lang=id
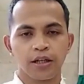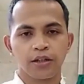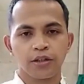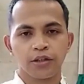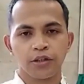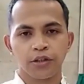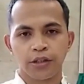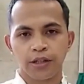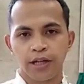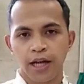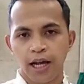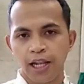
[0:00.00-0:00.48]

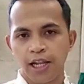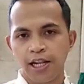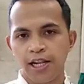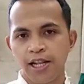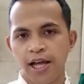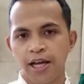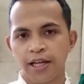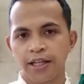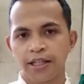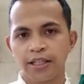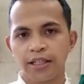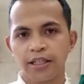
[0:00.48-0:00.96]
Sekali
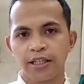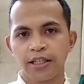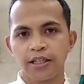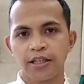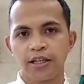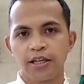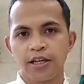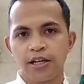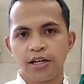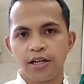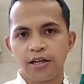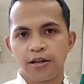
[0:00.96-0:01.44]
lagi,
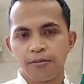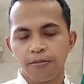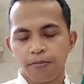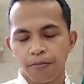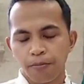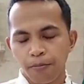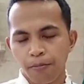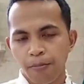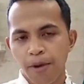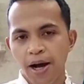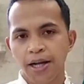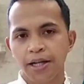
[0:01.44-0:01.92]

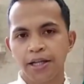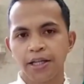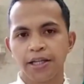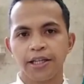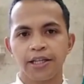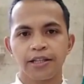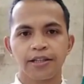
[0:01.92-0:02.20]
mari